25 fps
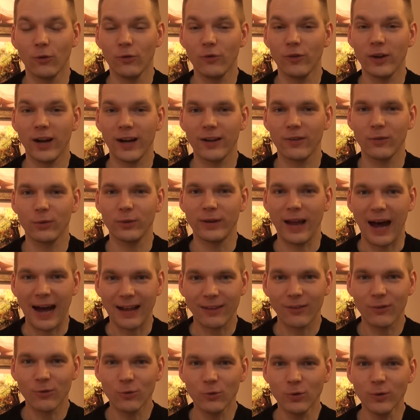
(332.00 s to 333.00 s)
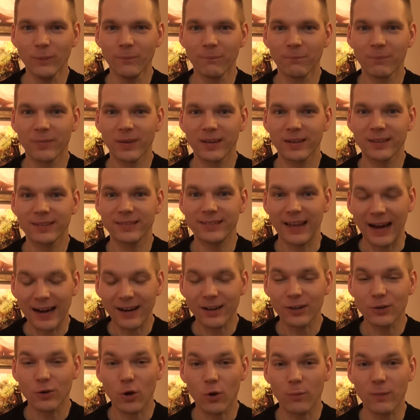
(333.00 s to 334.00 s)
viel also dazu.
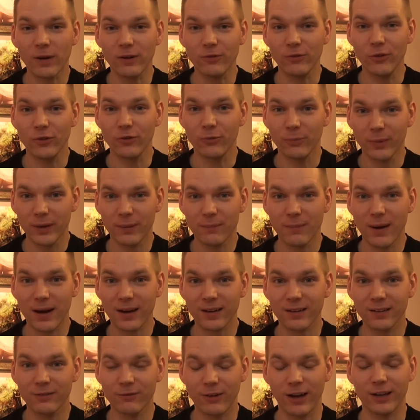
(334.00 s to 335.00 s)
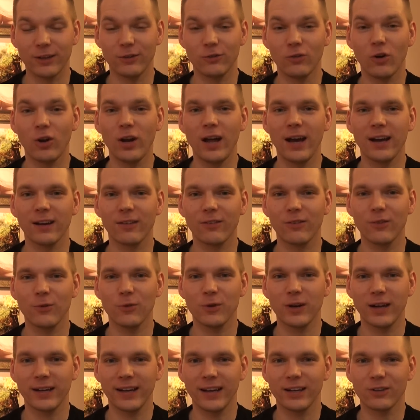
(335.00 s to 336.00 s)
Danke nochmal fürs Mitmachen, war eine tolle
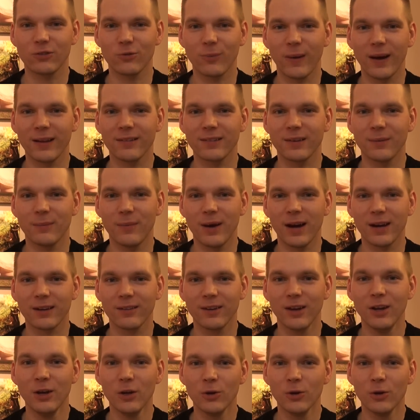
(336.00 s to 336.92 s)
Aktion, hat echt Spaß gemacht